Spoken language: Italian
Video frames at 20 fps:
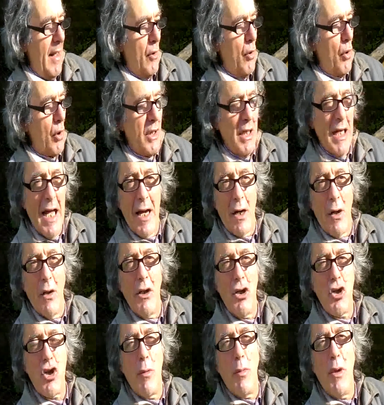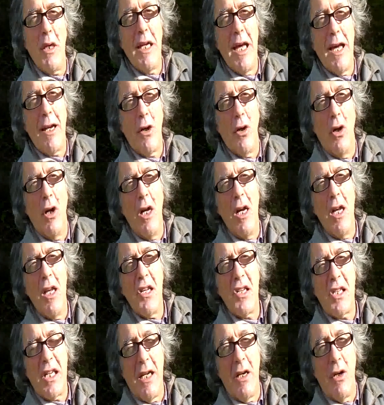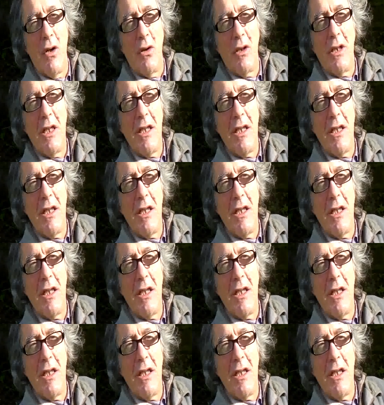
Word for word: a, coordinarlo e disciplinarlo se non